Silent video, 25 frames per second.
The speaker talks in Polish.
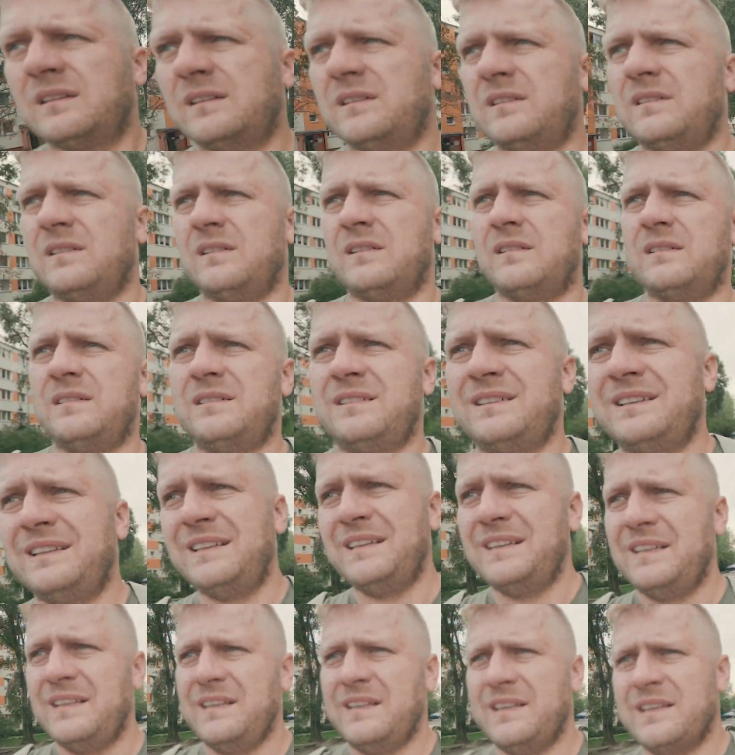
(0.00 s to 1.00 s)
O,
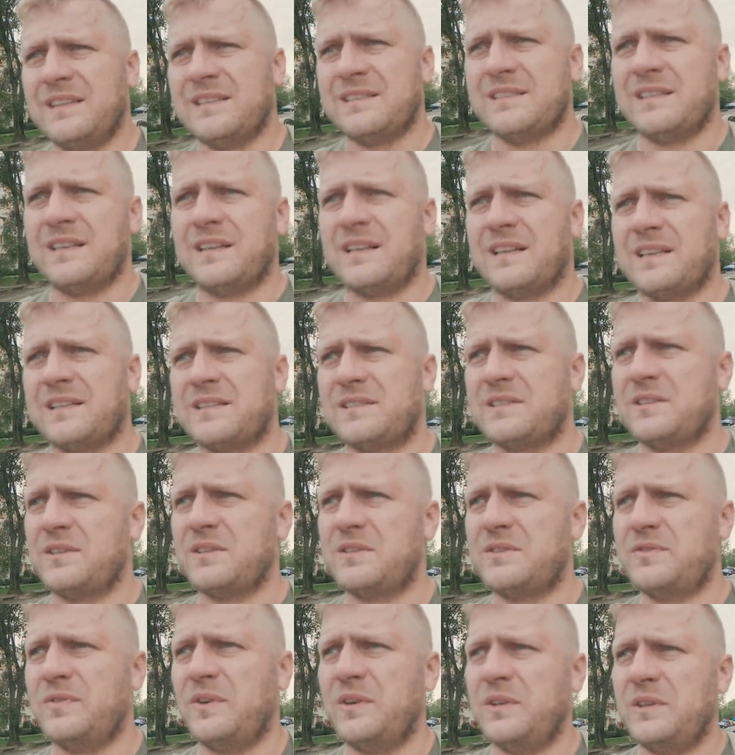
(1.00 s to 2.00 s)
zaraz,
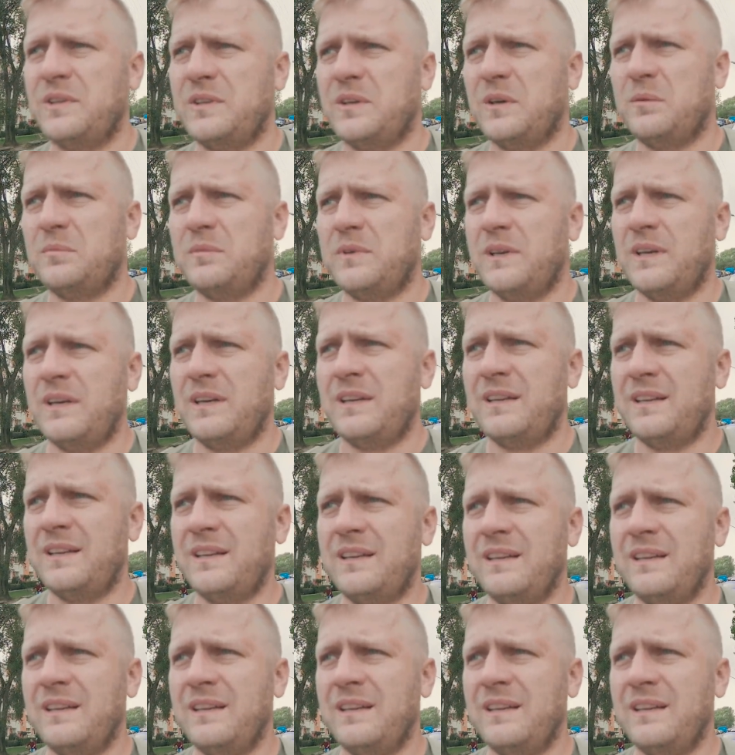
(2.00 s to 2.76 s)
ktoś dzwoni do mnie.